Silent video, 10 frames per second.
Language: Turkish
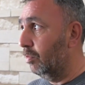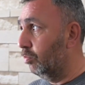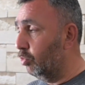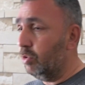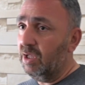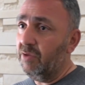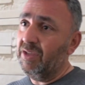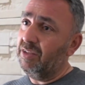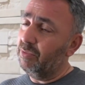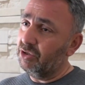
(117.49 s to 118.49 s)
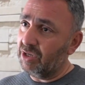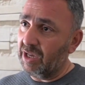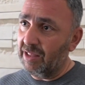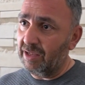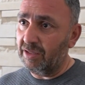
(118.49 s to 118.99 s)
Burada ve de başka
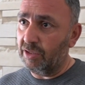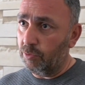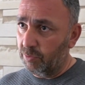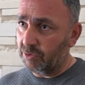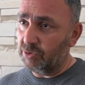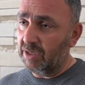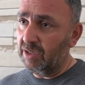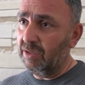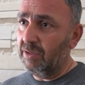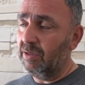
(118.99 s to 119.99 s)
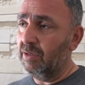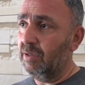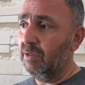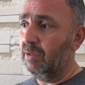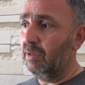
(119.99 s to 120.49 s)
illerde de olmak üzere e,
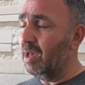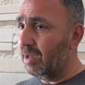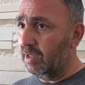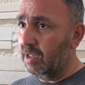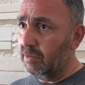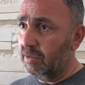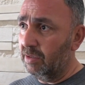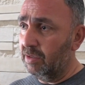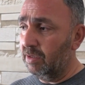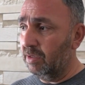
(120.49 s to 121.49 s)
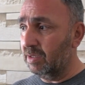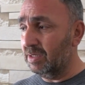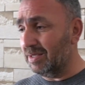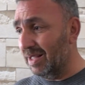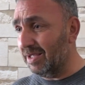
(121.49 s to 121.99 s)
hakikaten
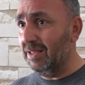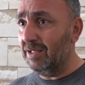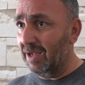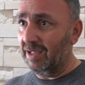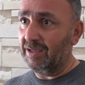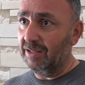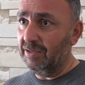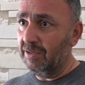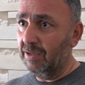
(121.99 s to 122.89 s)
salgınla alakalı